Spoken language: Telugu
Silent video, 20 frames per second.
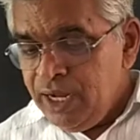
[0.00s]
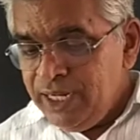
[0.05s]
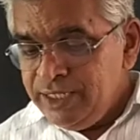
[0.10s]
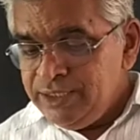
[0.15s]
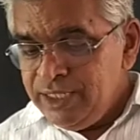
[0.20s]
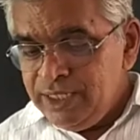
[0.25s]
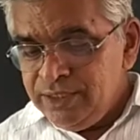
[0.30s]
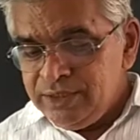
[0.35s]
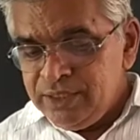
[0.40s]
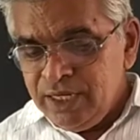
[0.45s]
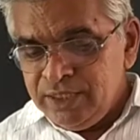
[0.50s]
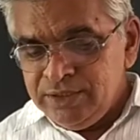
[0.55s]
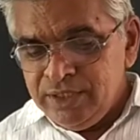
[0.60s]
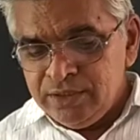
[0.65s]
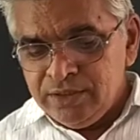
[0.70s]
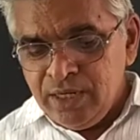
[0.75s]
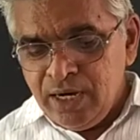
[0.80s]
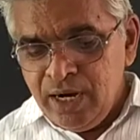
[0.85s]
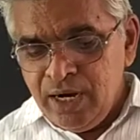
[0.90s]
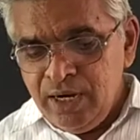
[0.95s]
అజంతా
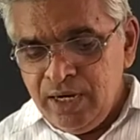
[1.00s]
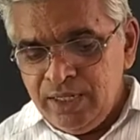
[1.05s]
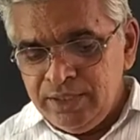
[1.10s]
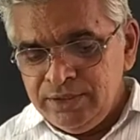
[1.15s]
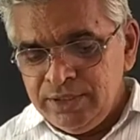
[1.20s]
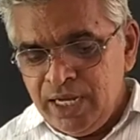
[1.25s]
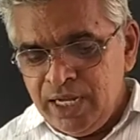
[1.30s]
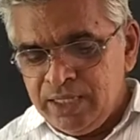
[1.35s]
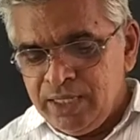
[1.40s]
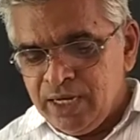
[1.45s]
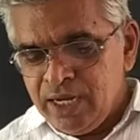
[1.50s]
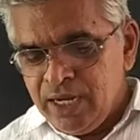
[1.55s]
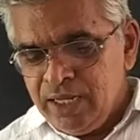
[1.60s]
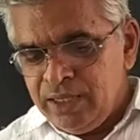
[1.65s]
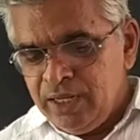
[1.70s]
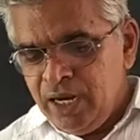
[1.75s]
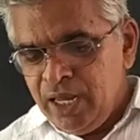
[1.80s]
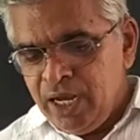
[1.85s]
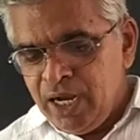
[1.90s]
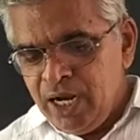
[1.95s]
చిత్రాలనే జాతక
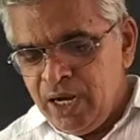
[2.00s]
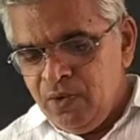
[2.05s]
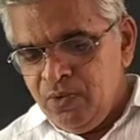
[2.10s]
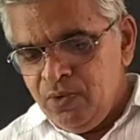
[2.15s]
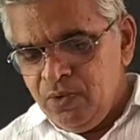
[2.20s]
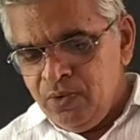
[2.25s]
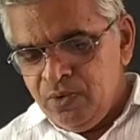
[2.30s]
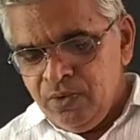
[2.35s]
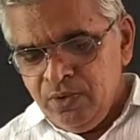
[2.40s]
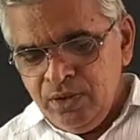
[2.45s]
కథలే కావు